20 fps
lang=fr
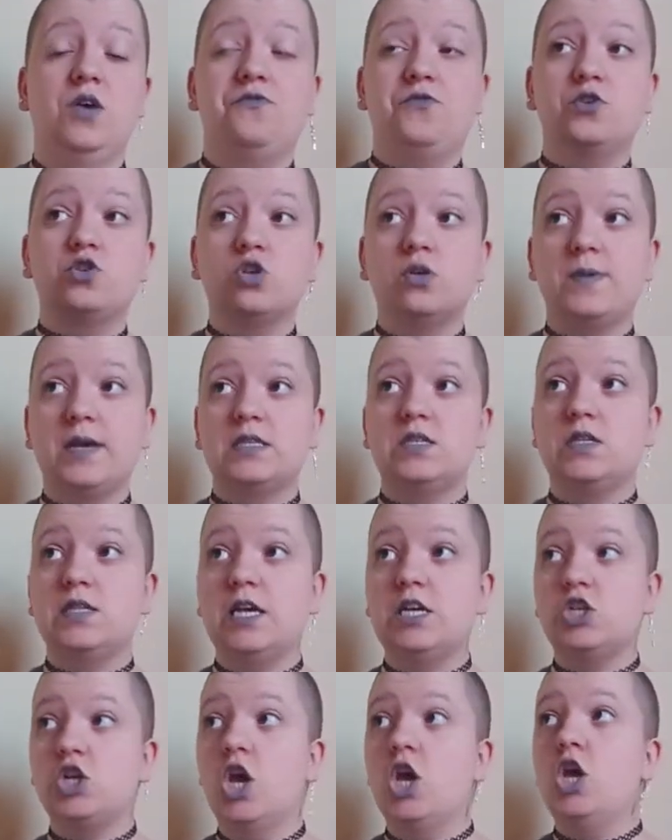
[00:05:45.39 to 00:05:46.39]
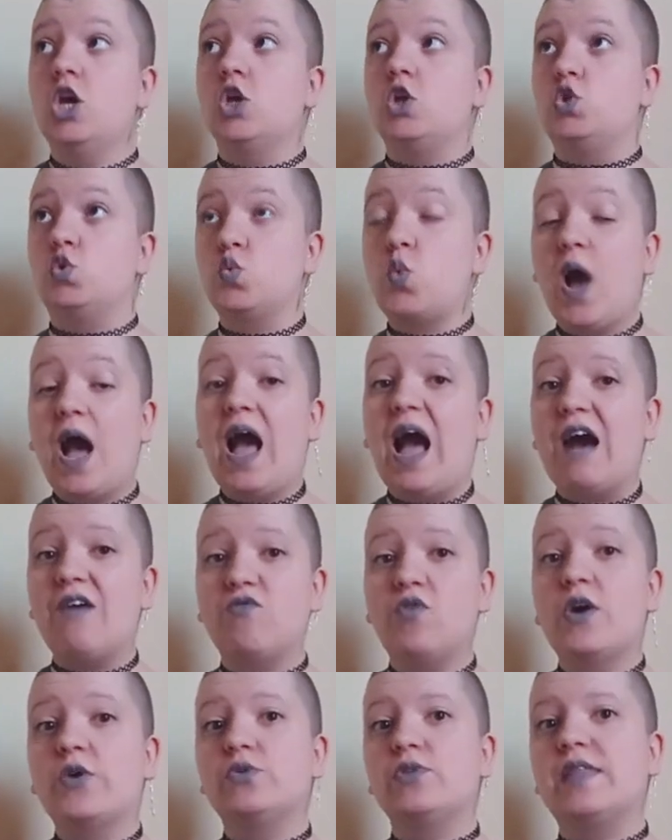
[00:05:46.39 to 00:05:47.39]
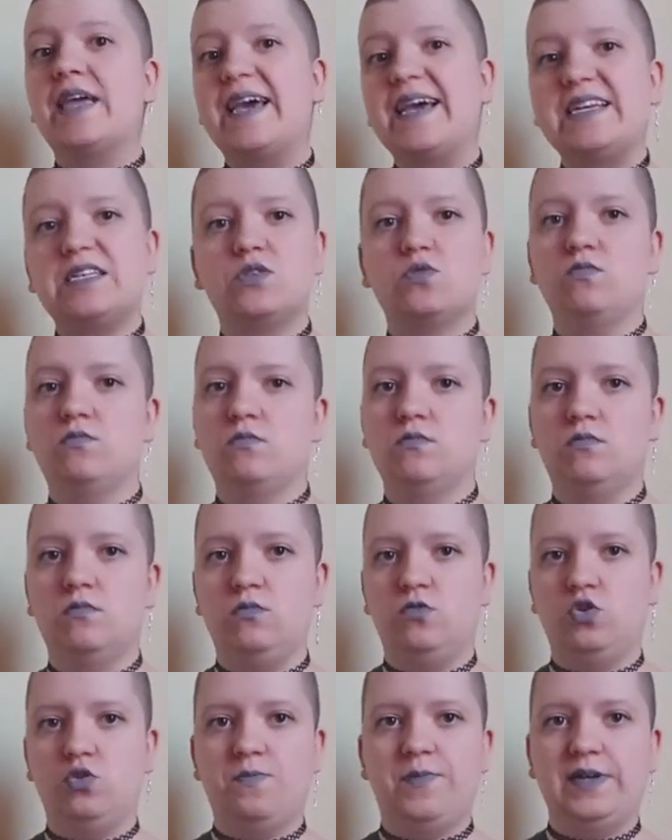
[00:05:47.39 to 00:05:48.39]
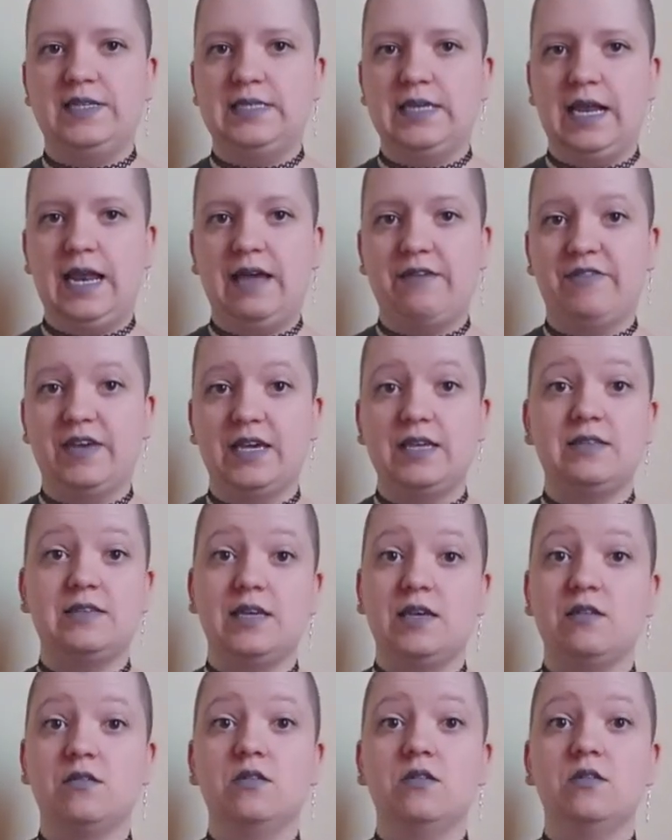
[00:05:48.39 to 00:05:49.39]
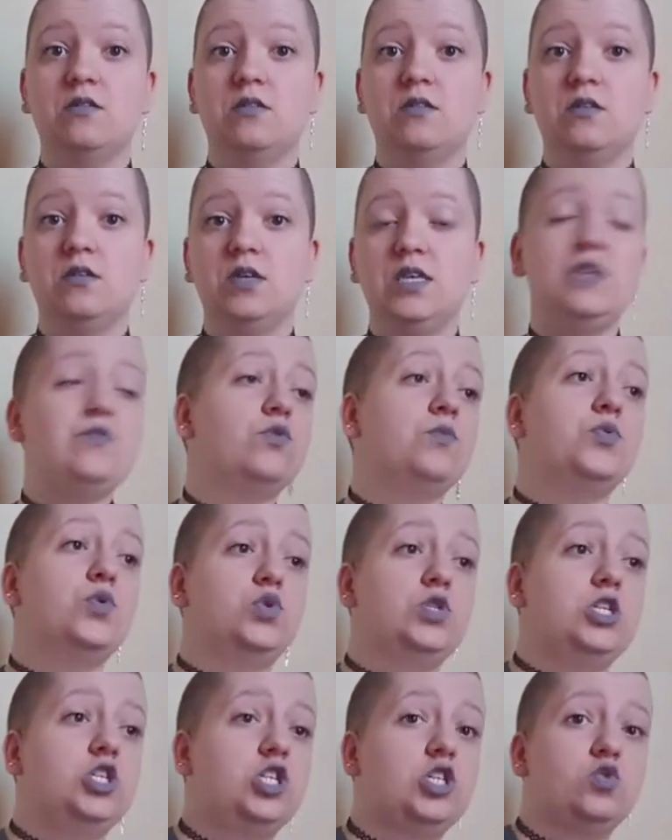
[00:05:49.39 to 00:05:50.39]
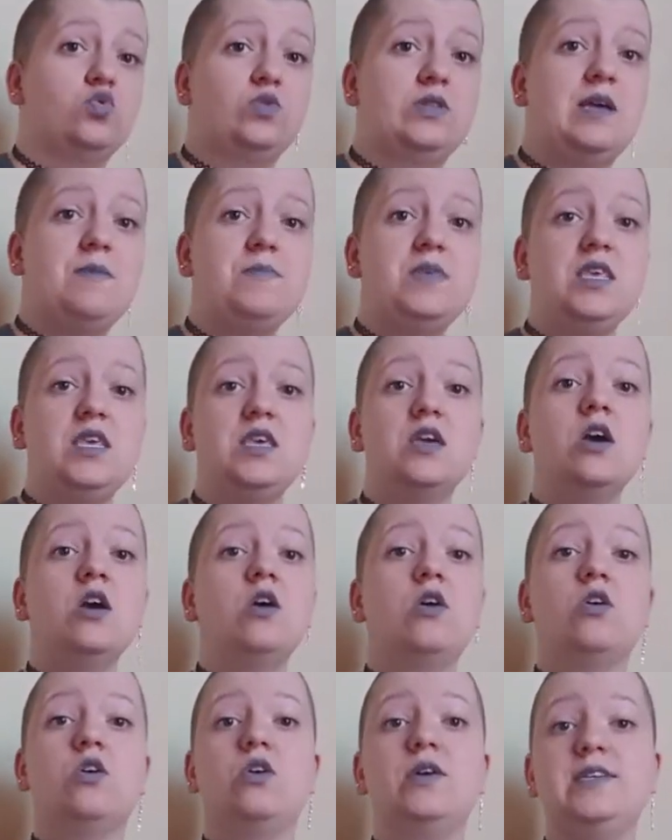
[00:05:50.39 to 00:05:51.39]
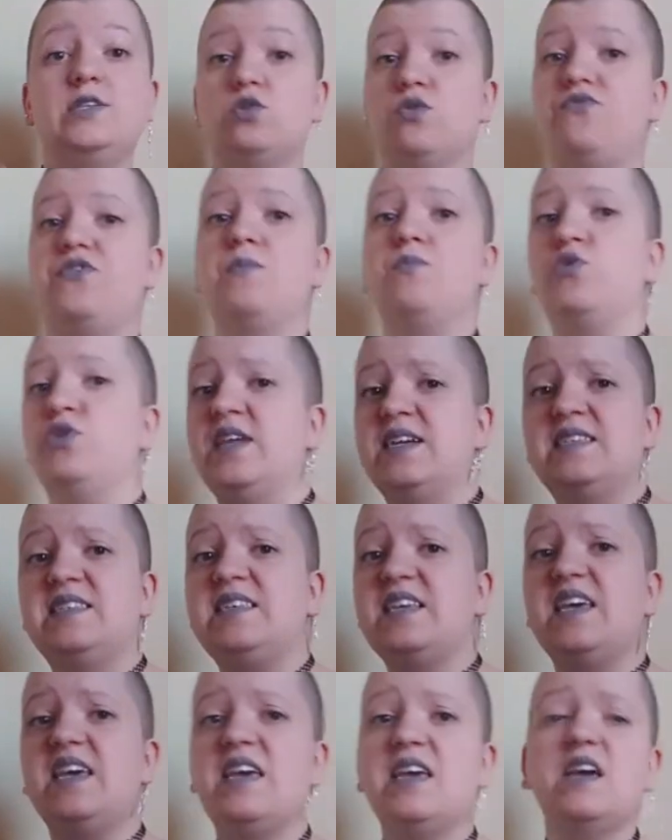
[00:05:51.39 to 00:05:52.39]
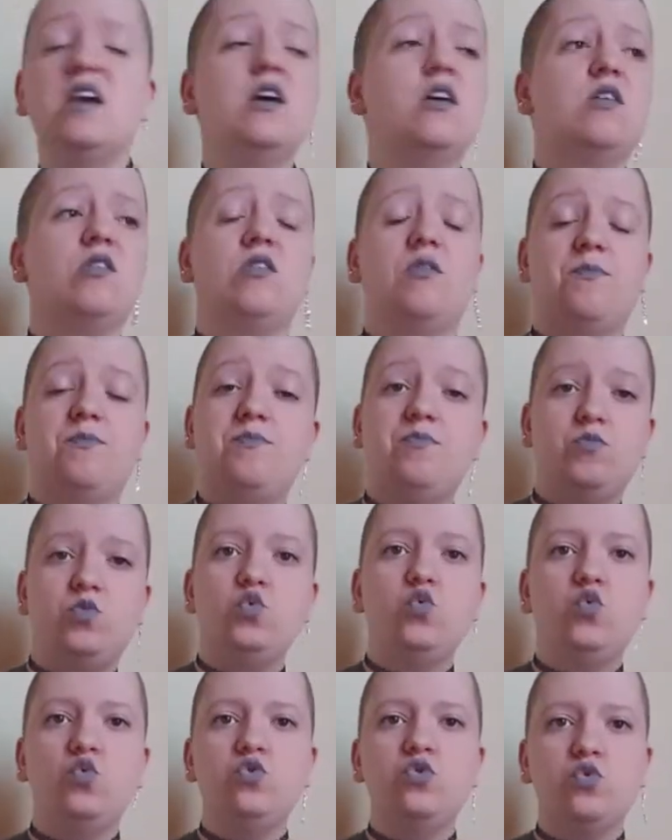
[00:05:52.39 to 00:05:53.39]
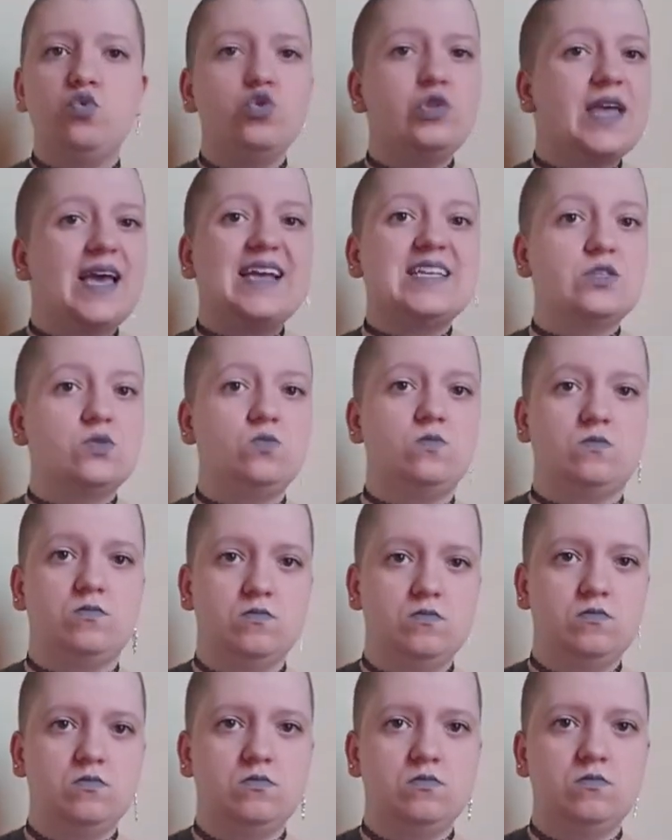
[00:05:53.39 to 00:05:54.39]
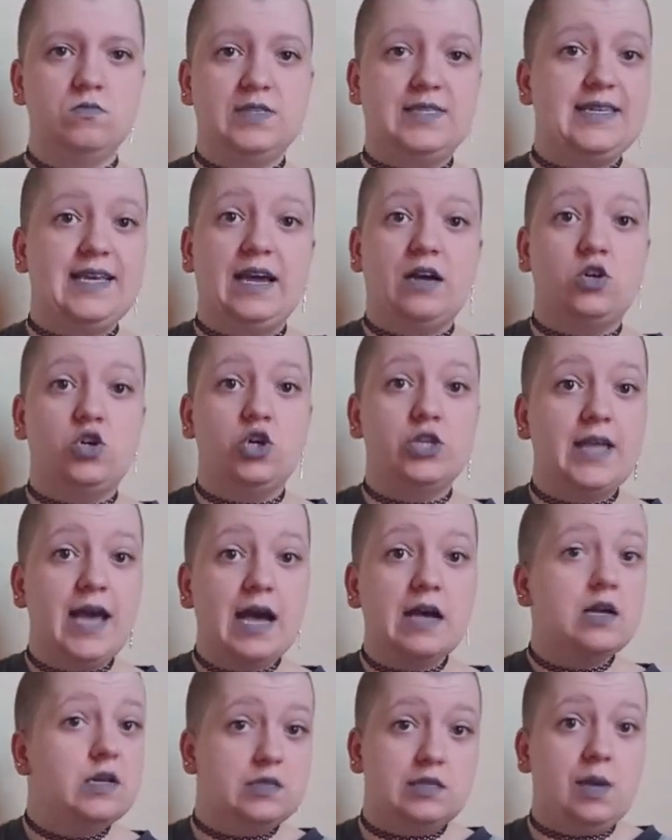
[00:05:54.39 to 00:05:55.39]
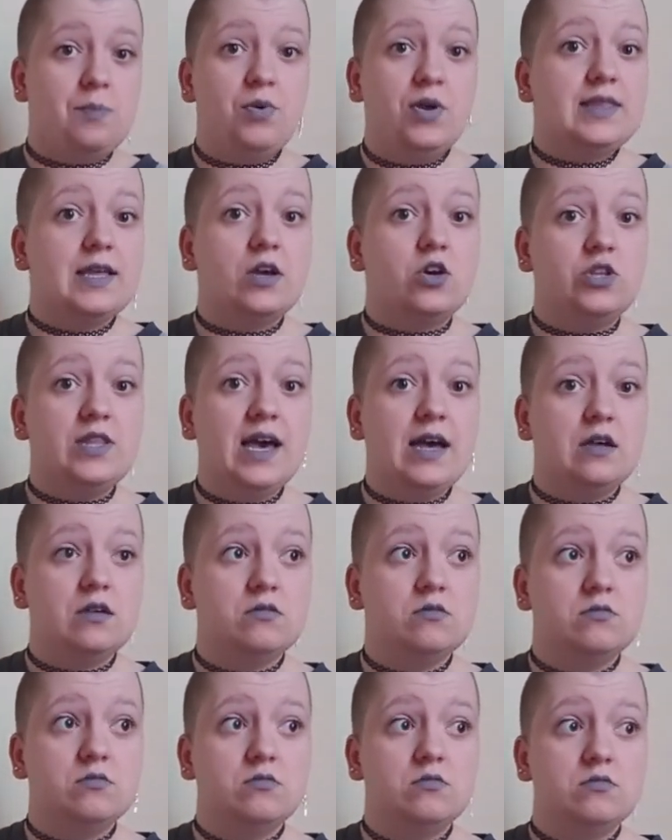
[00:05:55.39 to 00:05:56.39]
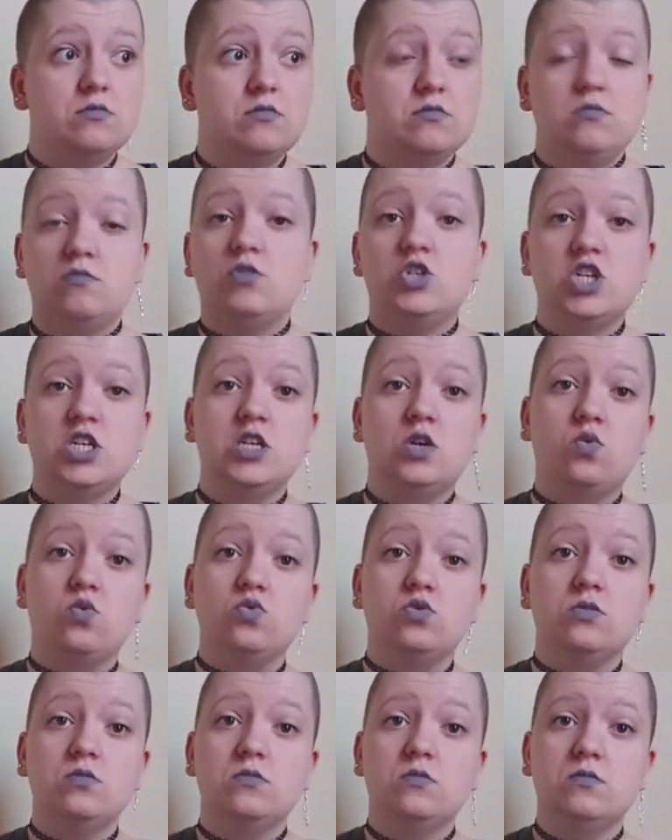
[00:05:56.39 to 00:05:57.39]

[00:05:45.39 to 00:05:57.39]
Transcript: Votre personnage doit avoir une raison de ne pas dire la vérité il veut protéger son ami, euh, il se fait menacer, euh, une, raison. C'est un connard, ça peut être un connard, hein. moi j'ai rien contre.